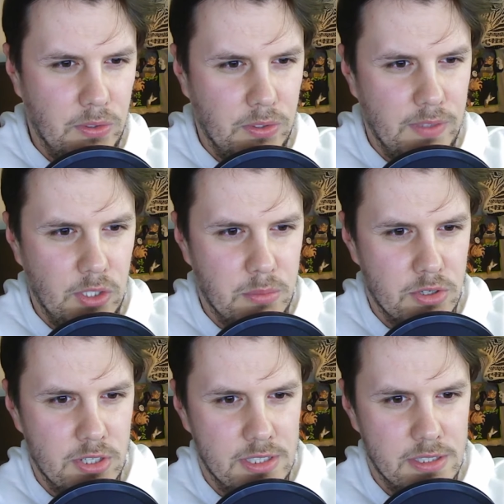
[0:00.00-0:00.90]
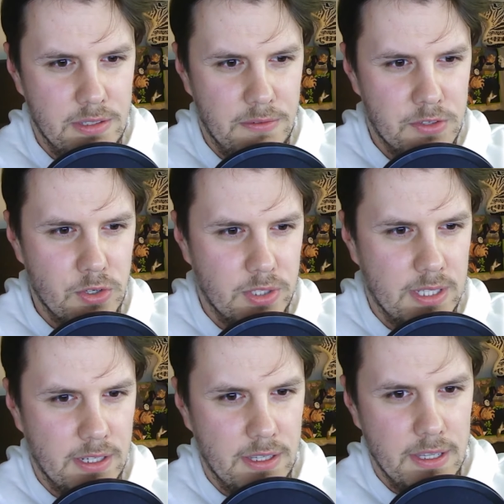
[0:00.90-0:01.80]
to wiadomo, się jest w
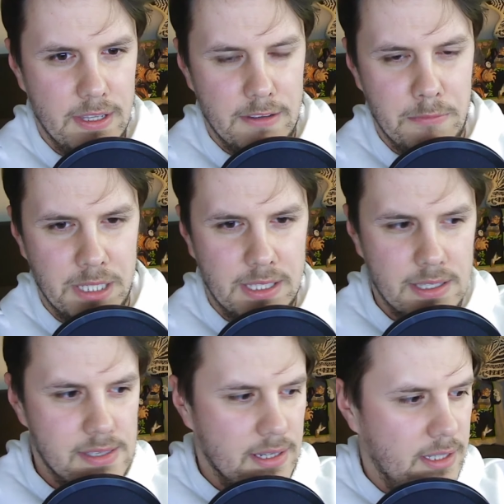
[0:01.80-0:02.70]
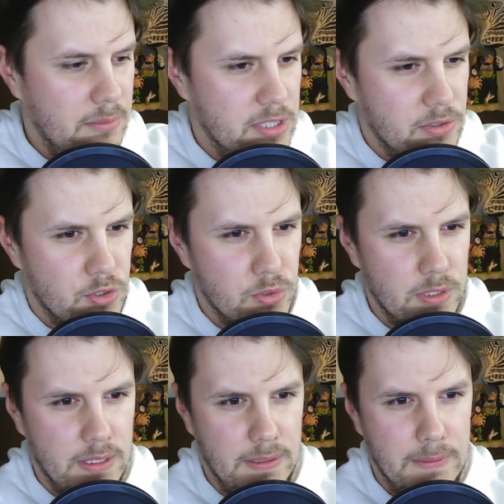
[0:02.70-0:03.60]
shortach, w majtasach i bez
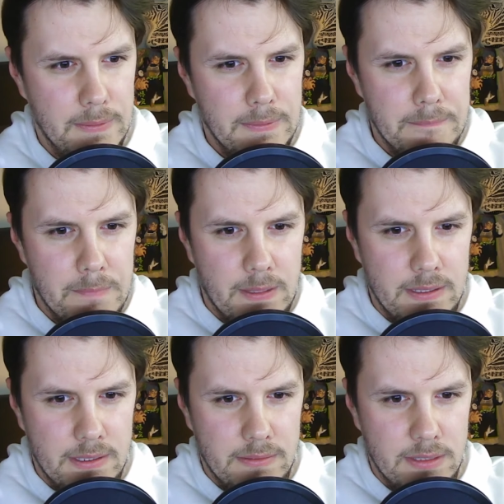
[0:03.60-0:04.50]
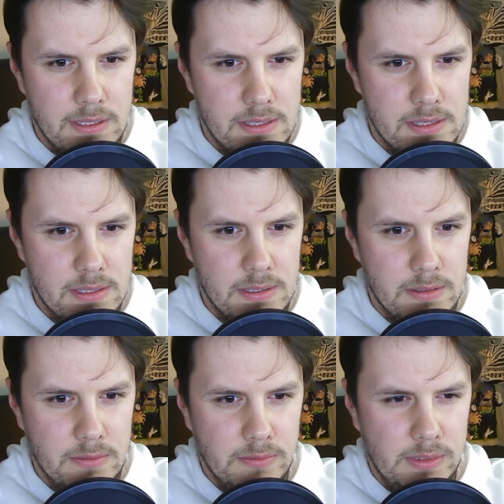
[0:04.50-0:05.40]
koszulki. więc
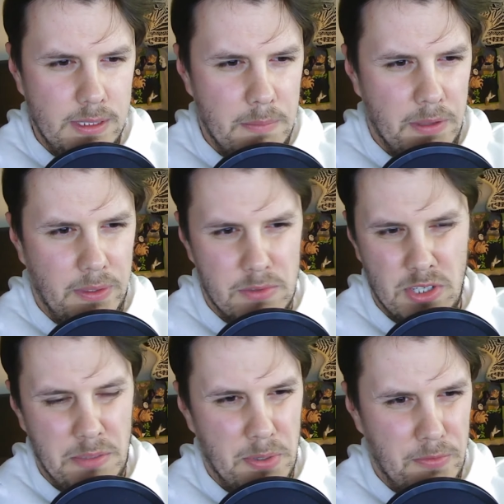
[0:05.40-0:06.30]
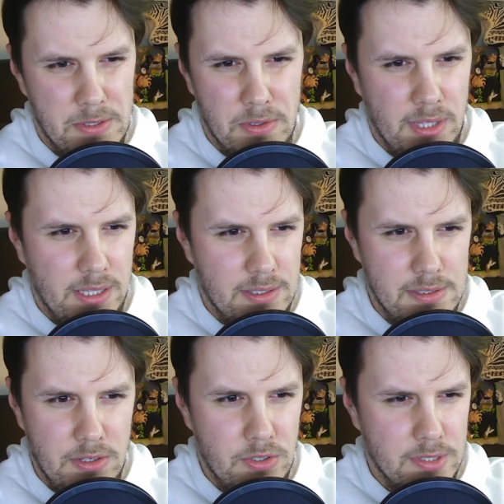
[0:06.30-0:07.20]
nie mam tam żadnych profesjonalnych
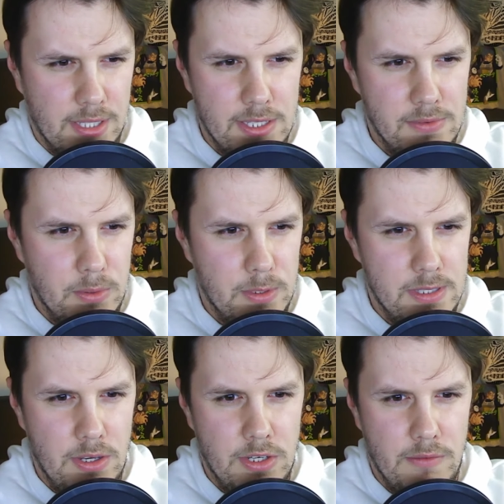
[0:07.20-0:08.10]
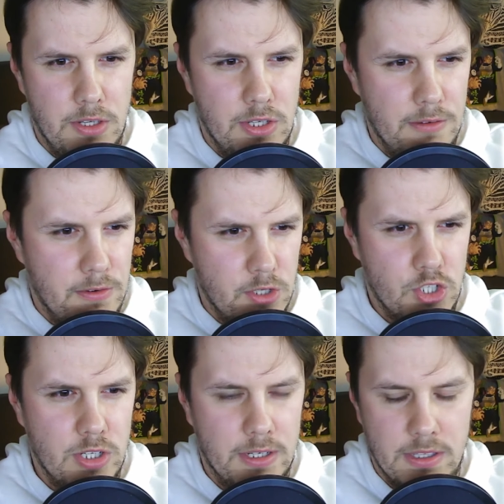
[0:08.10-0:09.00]
zdjęć, są takie zwykłe zdjęcia, wiecie, w szczyk...